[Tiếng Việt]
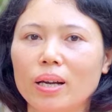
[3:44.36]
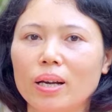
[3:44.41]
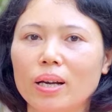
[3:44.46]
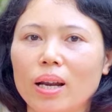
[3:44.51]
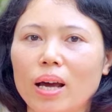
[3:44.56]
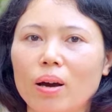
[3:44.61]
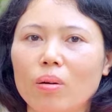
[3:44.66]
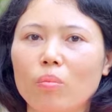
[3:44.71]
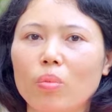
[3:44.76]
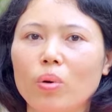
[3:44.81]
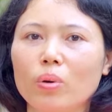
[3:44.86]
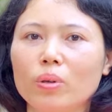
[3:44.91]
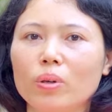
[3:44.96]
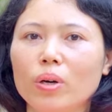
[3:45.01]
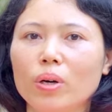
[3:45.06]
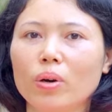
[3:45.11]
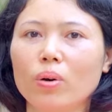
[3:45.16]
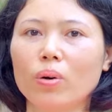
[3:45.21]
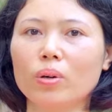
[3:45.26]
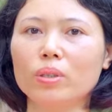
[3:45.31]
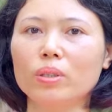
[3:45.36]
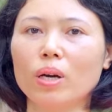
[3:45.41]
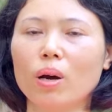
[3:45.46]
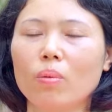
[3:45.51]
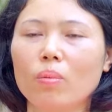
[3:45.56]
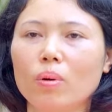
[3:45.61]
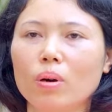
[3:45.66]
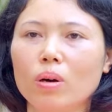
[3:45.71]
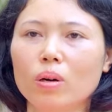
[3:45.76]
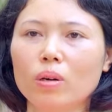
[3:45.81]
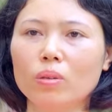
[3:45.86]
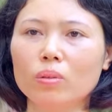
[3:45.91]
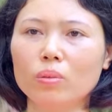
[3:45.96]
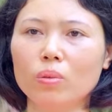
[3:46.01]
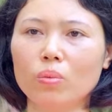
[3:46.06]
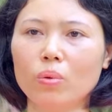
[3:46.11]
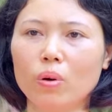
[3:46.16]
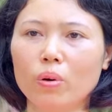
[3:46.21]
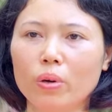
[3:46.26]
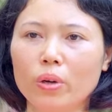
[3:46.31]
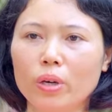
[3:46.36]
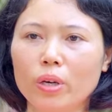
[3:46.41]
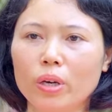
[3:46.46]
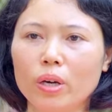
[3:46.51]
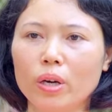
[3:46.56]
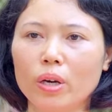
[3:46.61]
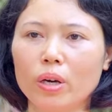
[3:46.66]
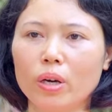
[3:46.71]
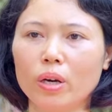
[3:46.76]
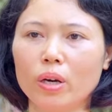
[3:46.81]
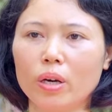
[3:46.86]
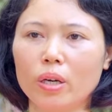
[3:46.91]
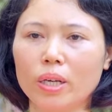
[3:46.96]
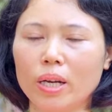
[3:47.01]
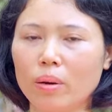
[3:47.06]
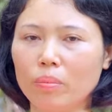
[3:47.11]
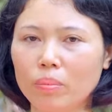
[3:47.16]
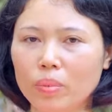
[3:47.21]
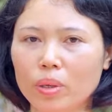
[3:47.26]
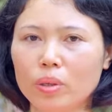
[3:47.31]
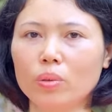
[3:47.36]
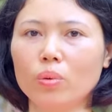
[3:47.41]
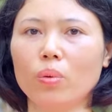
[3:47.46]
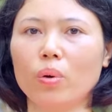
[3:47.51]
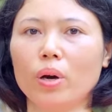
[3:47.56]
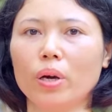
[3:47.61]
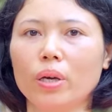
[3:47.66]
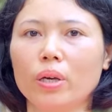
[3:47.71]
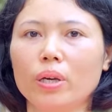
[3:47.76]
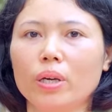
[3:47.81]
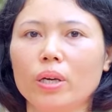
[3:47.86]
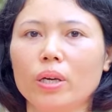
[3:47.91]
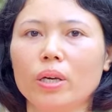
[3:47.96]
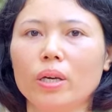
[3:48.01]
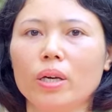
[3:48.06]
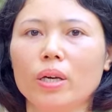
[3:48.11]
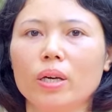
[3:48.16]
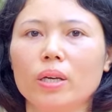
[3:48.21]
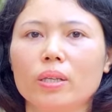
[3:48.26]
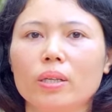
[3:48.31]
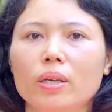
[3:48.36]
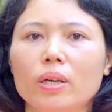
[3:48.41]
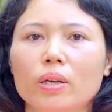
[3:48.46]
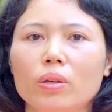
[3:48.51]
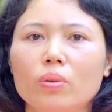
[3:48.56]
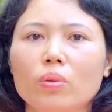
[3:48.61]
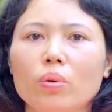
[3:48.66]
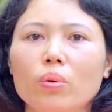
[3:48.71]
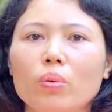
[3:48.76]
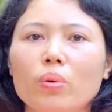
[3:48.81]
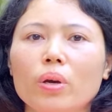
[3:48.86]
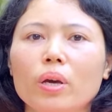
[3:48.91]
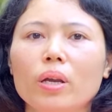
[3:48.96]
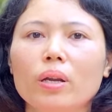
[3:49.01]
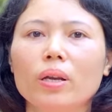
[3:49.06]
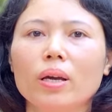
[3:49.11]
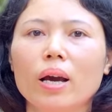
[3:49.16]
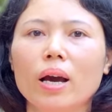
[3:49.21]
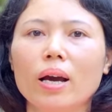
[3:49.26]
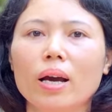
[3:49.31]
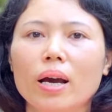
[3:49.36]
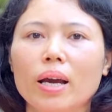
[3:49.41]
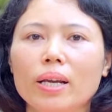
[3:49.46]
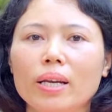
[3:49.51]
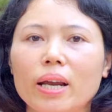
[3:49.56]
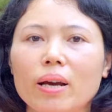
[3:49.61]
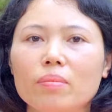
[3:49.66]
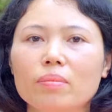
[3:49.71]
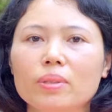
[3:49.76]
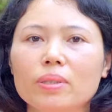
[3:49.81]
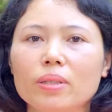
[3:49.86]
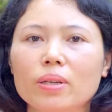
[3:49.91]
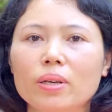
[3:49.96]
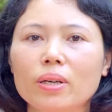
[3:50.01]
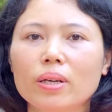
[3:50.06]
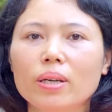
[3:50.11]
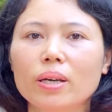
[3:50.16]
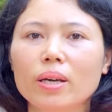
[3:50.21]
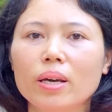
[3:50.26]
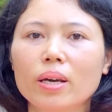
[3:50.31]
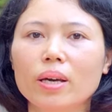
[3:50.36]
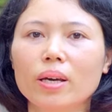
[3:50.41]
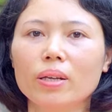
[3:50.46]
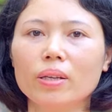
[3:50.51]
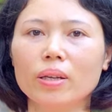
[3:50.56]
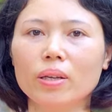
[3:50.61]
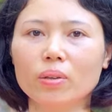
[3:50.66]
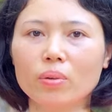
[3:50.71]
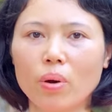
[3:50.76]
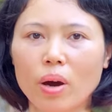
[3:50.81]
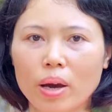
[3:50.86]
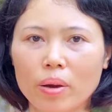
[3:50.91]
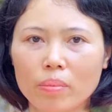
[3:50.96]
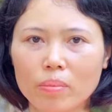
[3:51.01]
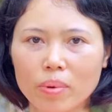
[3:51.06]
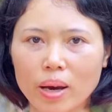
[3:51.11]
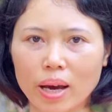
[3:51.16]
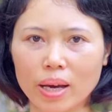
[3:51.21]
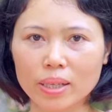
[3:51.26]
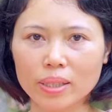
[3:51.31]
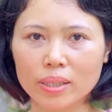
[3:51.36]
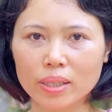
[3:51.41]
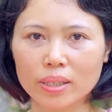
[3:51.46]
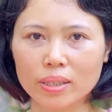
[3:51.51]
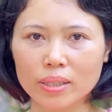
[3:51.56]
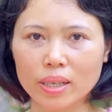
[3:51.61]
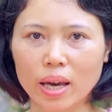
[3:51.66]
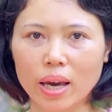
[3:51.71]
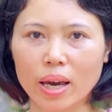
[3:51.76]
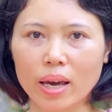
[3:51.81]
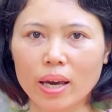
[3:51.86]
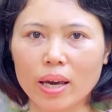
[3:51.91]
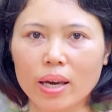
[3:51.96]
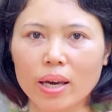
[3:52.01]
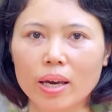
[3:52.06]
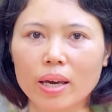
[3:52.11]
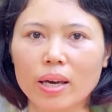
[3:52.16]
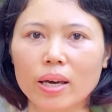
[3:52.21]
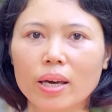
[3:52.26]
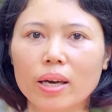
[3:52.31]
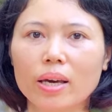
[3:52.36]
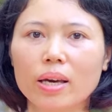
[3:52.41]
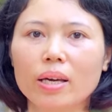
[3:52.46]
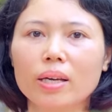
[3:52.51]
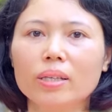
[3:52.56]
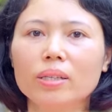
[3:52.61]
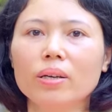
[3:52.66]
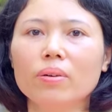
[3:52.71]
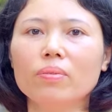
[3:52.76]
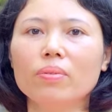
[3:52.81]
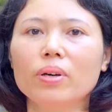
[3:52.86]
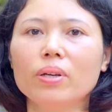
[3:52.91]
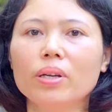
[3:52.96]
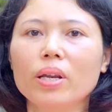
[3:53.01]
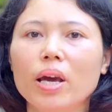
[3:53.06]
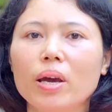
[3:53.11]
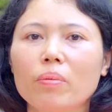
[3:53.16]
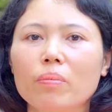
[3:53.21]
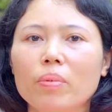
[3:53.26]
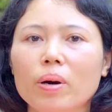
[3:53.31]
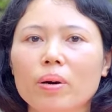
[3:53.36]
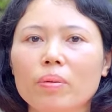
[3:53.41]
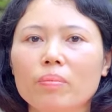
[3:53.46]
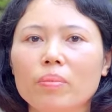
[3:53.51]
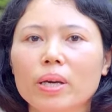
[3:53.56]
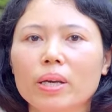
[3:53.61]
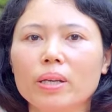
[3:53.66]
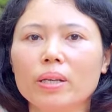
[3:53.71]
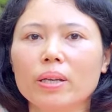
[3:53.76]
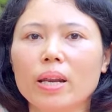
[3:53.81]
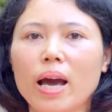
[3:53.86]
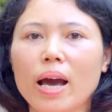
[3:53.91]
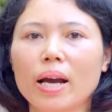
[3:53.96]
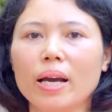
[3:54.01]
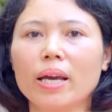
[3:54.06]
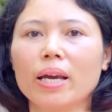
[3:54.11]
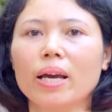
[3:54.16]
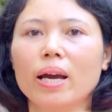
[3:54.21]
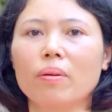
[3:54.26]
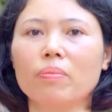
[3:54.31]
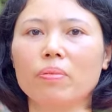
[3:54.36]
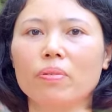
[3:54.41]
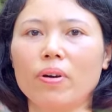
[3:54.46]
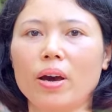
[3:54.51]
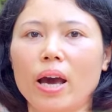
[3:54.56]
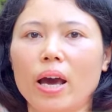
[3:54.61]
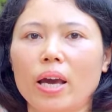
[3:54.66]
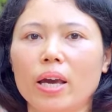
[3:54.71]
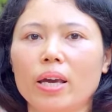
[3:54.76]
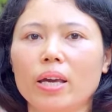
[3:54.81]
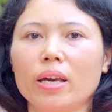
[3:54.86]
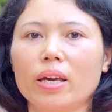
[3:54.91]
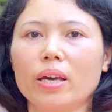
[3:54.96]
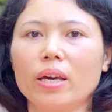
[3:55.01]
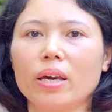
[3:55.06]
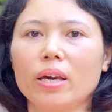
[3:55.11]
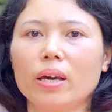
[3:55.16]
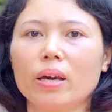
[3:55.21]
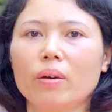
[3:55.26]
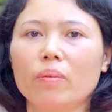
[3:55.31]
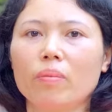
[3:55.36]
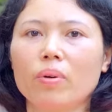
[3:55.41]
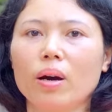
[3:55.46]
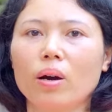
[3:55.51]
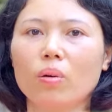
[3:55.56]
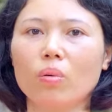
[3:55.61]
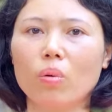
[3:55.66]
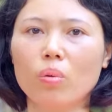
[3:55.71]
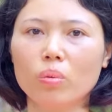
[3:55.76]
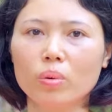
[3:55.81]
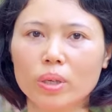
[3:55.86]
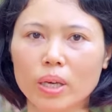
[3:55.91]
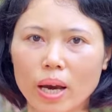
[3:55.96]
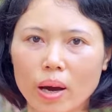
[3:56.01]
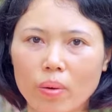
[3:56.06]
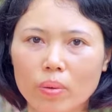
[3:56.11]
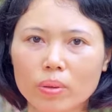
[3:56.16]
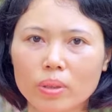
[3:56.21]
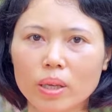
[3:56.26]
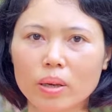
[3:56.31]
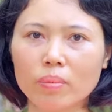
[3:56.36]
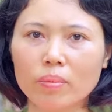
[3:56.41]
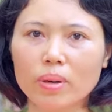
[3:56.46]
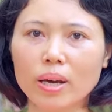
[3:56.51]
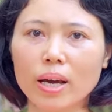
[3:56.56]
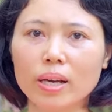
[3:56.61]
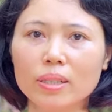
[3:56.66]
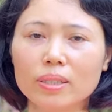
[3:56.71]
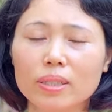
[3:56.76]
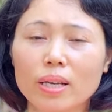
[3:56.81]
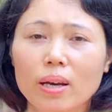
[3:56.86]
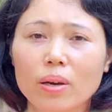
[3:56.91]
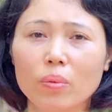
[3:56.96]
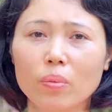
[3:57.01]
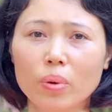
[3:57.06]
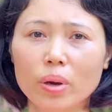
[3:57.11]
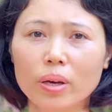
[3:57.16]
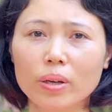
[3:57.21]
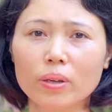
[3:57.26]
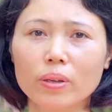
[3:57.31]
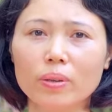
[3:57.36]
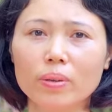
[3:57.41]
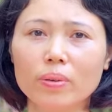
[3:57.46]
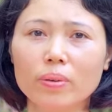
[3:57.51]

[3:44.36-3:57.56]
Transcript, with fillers: là một người có chồng hơn tôi 50 ờ, tuổi thì tôi khuyên các anh nam giới nên thoải mái chia sẻ những vấn đề mà mình đang hay gặp phải và cùng nhau tìm cách giải quyết